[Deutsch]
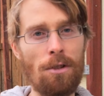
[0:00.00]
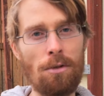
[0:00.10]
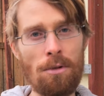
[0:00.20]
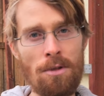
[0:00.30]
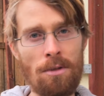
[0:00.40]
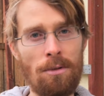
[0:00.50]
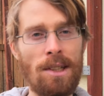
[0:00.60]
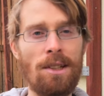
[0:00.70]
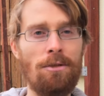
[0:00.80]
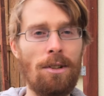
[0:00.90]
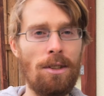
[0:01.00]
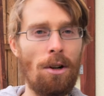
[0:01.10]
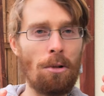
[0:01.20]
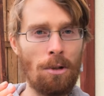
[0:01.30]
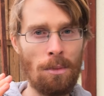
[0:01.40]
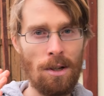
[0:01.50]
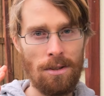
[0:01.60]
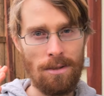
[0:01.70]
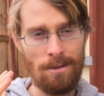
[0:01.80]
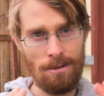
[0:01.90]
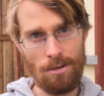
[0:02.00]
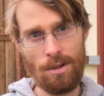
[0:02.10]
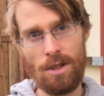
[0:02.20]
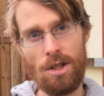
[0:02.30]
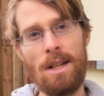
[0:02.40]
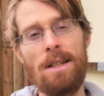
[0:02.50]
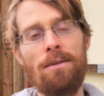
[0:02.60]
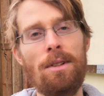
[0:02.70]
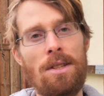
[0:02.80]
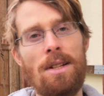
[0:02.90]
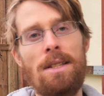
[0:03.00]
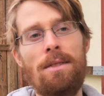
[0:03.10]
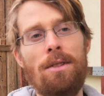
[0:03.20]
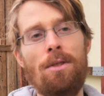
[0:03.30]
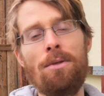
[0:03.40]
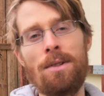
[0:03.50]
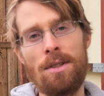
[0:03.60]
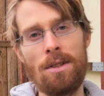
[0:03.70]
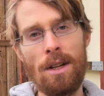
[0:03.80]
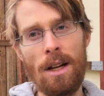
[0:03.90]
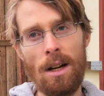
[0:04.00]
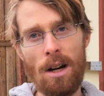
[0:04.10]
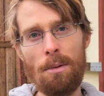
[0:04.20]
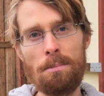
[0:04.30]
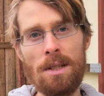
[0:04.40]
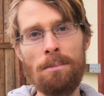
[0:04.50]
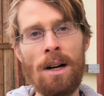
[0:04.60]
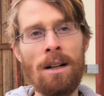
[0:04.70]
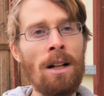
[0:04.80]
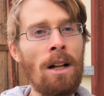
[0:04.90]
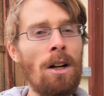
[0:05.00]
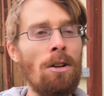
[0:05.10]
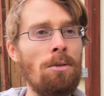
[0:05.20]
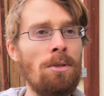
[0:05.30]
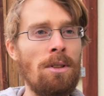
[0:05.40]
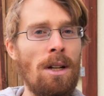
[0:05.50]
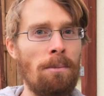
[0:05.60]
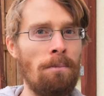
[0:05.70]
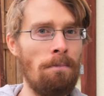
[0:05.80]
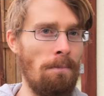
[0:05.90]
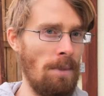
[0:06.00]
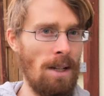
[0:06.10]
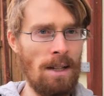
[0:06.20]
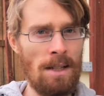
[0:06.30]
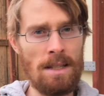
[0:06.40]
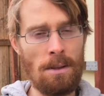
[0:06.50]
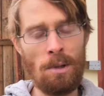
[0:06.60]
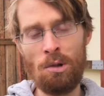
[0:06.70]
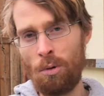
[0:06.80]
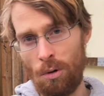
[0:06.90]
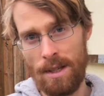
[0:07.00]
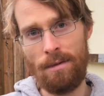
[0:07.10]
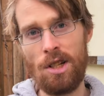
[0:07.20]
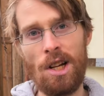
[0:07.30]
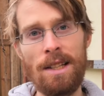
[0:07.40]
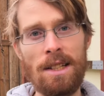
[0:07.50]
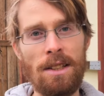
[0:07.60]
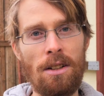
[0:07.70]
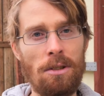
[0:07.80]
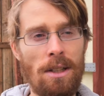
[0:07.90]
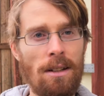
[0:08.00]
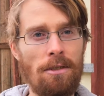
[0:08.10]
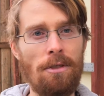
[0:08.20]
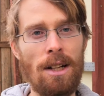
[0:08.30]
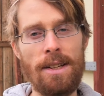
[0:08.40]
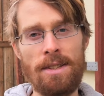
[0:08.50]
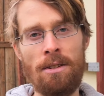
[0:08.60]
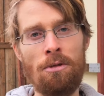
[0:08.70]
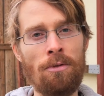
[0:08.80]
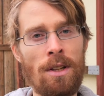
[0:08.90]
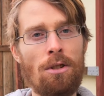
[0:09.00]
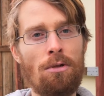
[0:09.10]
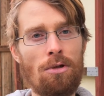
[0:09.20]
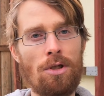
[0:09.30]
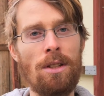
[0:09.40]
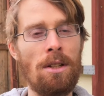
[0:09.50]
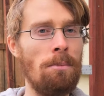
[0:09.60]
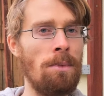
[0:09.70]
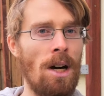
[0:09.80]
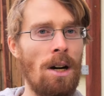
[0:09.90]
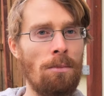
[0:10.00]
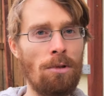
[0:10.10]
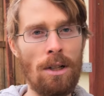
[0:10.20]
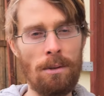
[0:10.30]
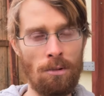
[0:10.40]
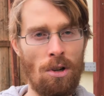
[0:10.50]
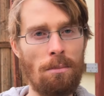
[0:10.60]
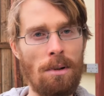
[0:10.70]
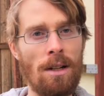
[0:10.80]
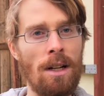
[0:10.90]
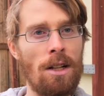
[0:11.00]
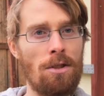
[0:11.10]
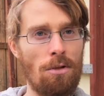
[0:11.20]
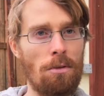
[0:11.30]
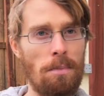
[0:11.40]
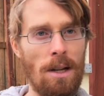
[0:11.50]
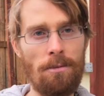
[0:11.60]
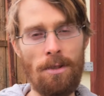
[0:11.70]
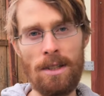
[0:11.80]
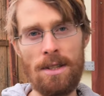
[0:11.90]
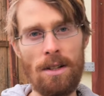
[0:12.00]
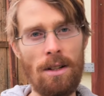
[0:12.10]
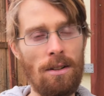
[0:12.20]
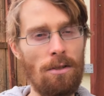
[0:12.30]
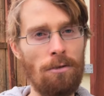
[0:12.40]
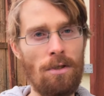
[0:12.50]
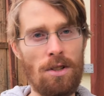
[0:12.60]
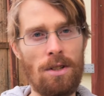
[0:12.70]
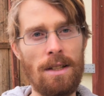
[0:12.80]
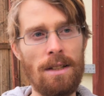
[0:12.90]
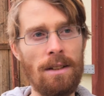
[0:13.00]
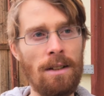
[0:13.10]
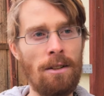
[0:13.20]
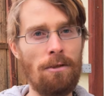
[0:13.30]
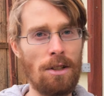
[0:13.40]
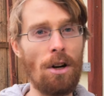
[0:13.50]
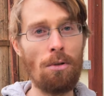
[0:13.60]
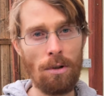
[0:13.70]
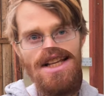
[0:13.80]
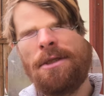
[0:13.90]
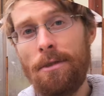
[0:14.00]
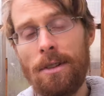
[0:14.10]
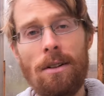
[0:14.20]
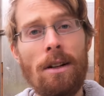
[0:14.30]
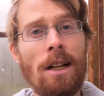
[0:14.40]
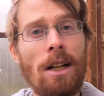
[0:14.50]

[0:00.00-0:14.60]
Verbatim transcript: verdünnst und deine Verdauung nochmal zusätzlich schlechter wird. Das heißt, die Verdauung ist nicht optimal und dann ist dann mit großer Wahrscheinlichkeit auch der Fall, dass dann irgendwelche Rückstände im Darm oder im Körper zurückbleiben wegen dieser unvollständigen Verdauung auch. Ja.